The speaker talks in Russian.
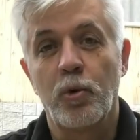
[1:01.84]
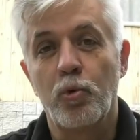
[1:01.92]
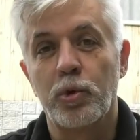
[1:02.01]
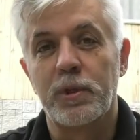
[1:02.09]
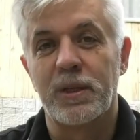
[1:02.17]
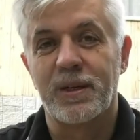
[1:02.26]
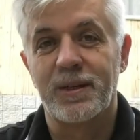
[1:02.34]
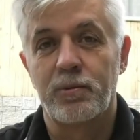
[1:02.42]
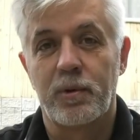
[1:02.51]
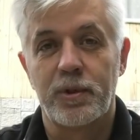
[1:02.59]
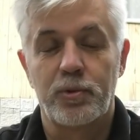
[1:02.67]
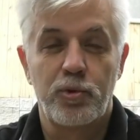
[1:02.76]
кодла,
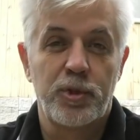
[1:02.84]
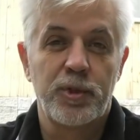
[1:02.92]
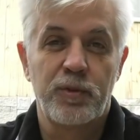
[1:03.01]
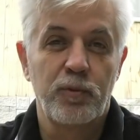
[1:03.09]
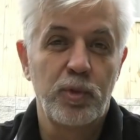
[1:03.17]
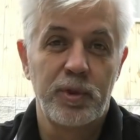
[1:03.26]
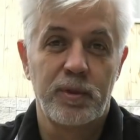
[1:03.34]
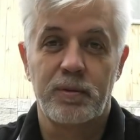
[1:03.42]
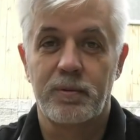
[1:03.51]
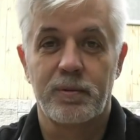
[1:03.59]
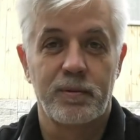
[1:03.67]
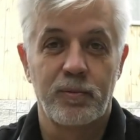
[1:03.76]
которая существует,
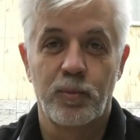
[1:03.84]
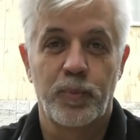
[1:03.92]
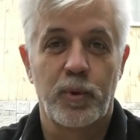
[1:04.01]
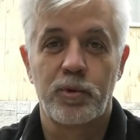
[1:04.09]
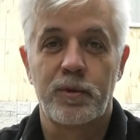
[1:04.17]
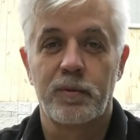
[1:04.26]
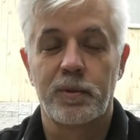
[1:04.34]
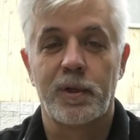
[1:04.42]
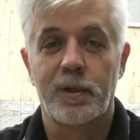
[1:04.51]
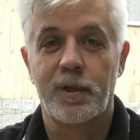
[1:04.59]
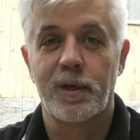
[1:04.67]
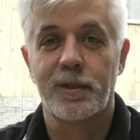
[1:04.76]
э, ну просто вот
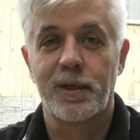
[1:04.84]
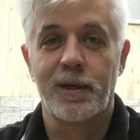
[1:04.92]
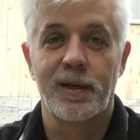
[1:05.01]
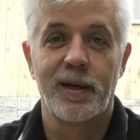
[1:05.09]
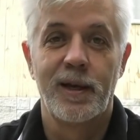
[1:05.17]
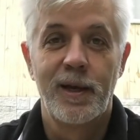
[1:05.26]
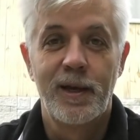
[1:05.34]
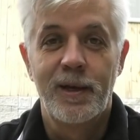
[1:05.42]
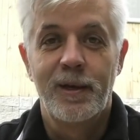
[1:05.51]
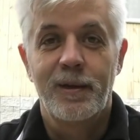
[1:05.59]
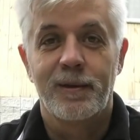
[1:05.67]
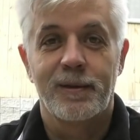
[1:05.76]
как, как такая
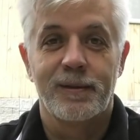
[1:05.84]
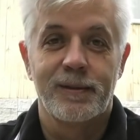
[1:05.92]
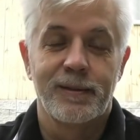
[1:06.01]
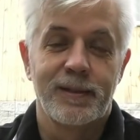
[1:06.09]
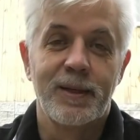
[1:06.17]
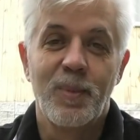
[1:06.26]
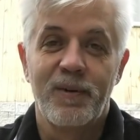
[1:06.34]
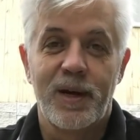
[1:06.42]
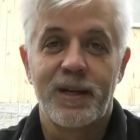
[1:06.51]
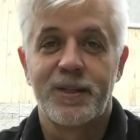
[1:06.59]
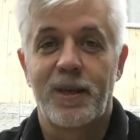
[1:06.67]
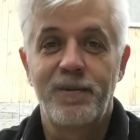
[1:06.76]
э,
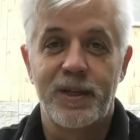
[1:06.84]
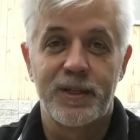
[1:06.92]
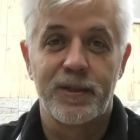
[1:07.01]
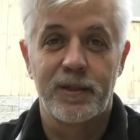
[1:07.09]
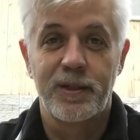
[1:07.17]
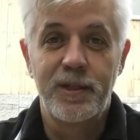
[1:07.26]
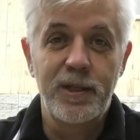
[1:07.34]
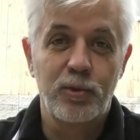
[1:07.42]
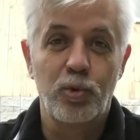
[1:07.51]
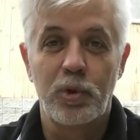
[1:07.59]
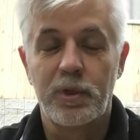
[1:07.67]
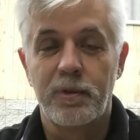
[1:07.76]
дымовая завеса, где
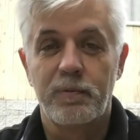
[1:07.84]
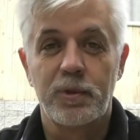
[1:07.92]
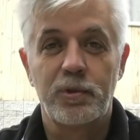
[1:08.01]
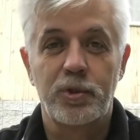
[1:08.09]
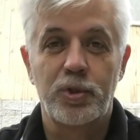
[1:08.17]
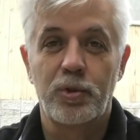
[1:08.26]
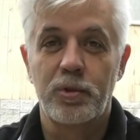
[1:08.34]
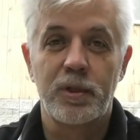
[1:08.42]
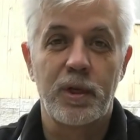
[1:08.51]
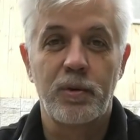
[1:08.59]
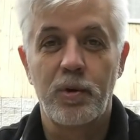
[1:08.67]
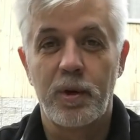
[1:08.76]
только вот что-то
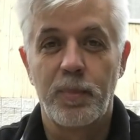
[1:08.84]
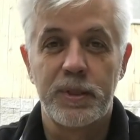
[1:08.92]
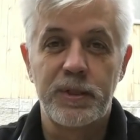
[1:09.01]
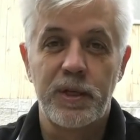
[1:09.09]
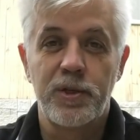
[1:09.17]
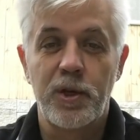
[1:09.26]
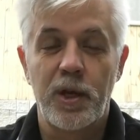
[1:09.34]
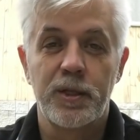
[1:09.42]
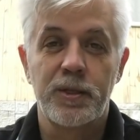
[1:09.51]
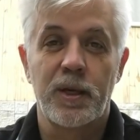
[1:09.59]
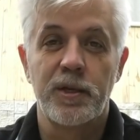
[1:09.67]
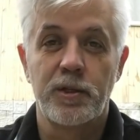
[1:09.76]
такое
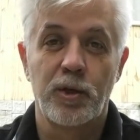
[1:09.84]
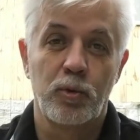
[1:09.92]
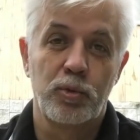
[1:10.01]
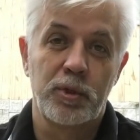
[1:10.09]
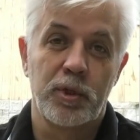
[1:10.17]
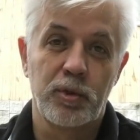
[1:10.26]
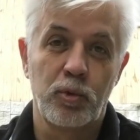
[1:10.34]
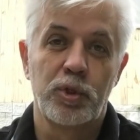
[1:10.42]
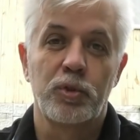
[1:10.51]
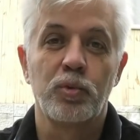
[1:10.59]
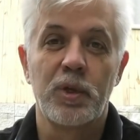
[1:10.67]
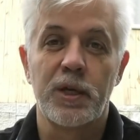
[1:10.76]
обозначается антирусское, тут
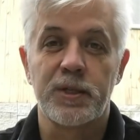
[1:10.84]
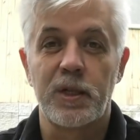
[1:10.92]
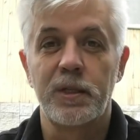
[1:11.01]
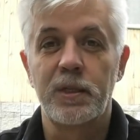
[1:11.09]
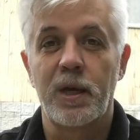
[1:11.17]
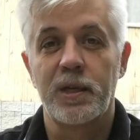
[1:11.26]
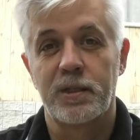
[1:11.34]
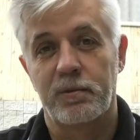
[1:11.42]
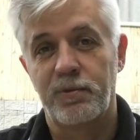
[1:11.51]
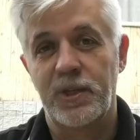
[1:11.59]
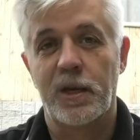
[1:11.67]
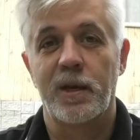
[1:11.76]
же туда слетается
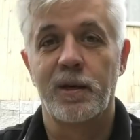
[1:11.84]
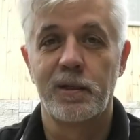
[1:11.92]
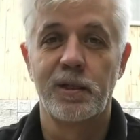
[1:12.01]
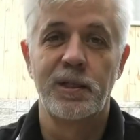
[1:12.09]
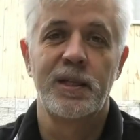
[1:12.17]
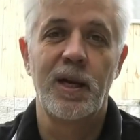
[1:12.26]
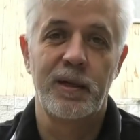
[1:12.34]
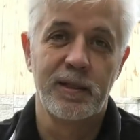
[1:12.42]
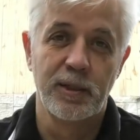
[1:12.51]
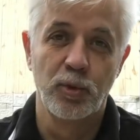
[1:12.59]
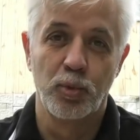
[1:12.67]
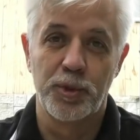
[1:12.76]
вот всякая гниль и
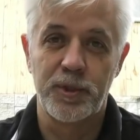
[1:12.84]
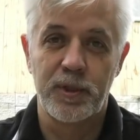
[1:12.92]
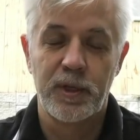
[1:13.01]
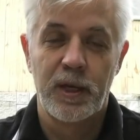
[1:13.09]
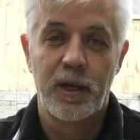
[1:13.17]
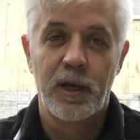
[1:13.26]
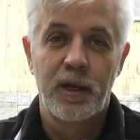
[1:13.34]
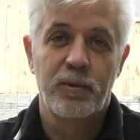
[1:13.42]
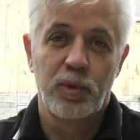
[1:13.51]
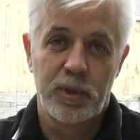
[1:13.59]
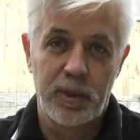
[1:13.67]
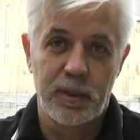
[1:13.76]
гнусь.
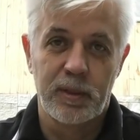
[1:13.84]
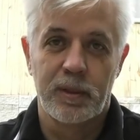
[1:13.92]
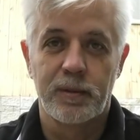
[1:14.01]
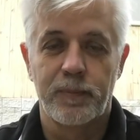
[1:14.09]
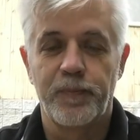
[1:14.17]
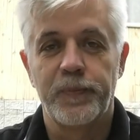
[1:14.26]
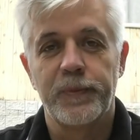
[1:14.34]
Но ну, это